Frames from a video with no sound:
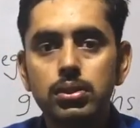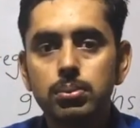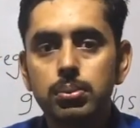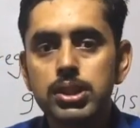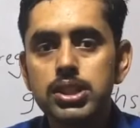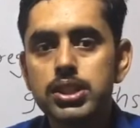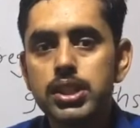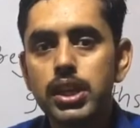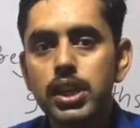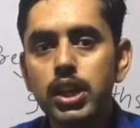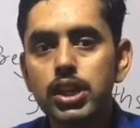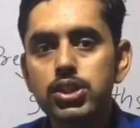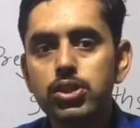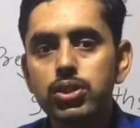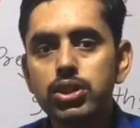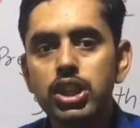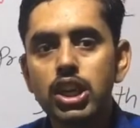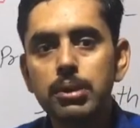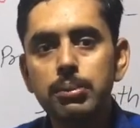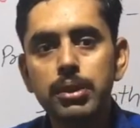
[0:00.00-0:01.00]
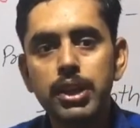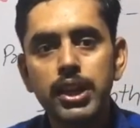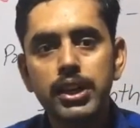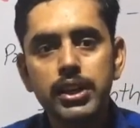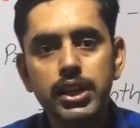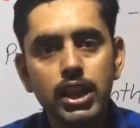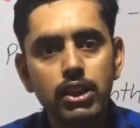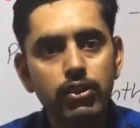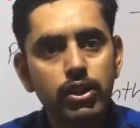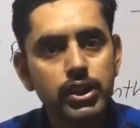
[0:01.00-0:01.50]
बच्चा का जो
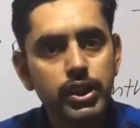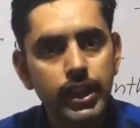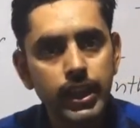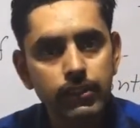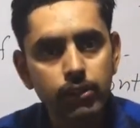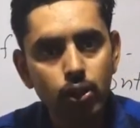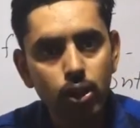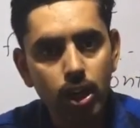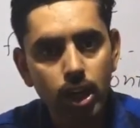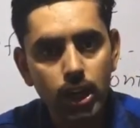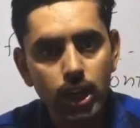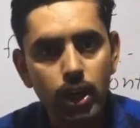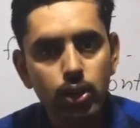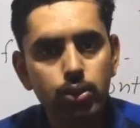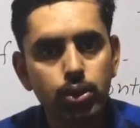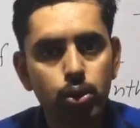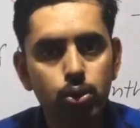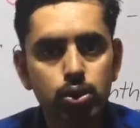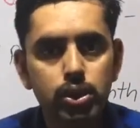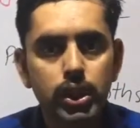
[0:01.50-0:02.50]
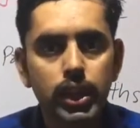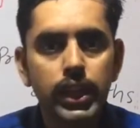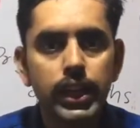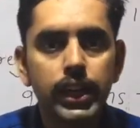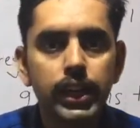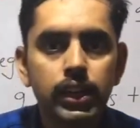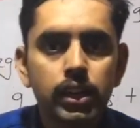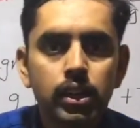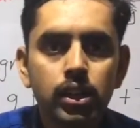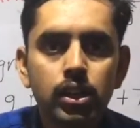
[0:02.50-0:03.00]
टर्मिनेट करवाते हैं वो अलाउ होता
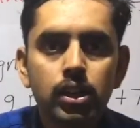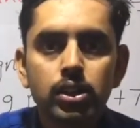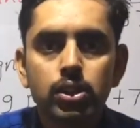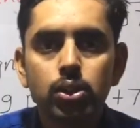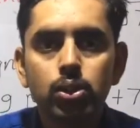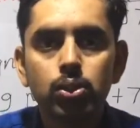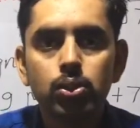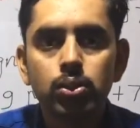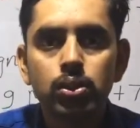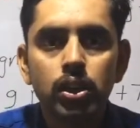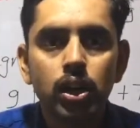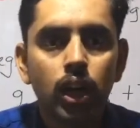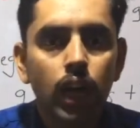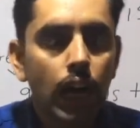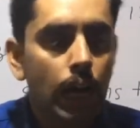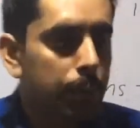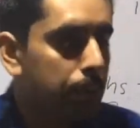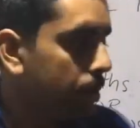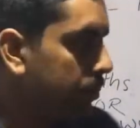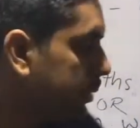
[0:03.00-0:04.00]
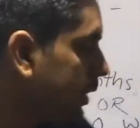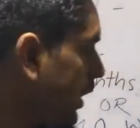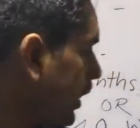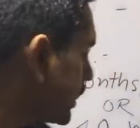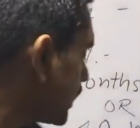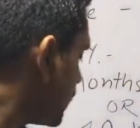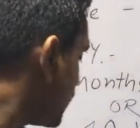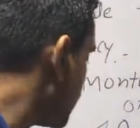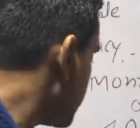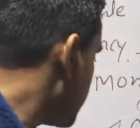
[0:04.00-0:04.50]
है तो अब हम देखते